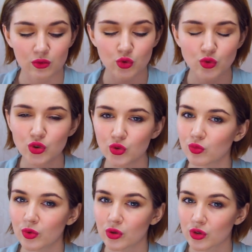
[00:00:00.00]

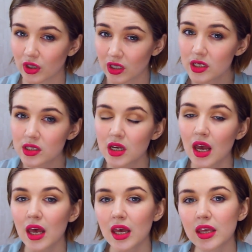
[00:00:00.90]
Чуть-чуть берешь на кисть
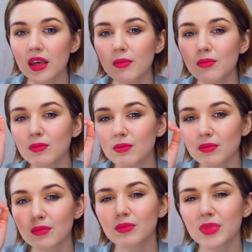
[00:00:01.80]
и
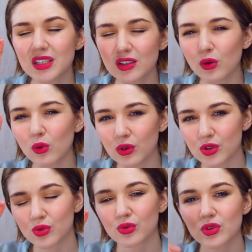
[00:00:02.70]

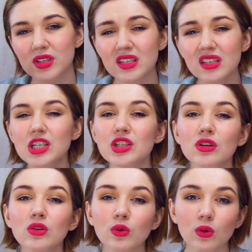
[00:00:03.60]
потихонечку, то есть достаточно
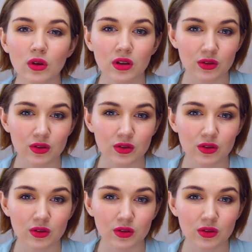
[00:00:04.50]
долго.